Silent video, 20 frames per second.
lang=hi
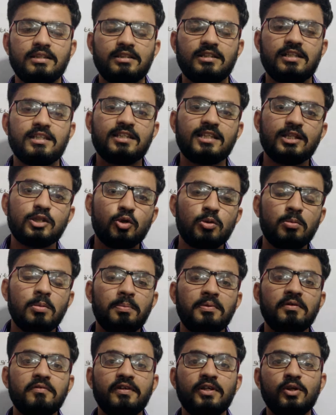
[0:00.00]
जिसके थ्रू हम
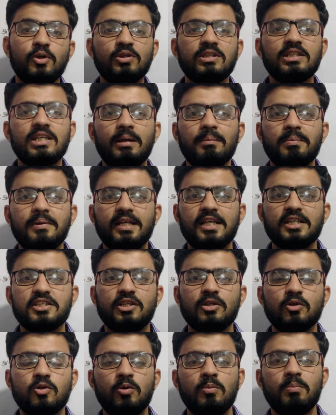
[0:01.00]
अपनी विंडोज़ की
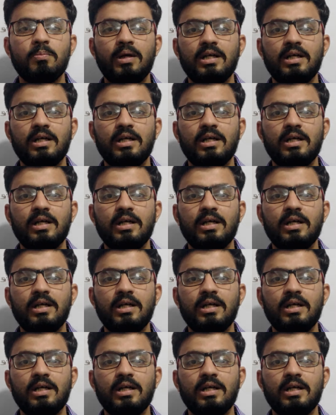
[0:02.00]
एप्लीकेशन को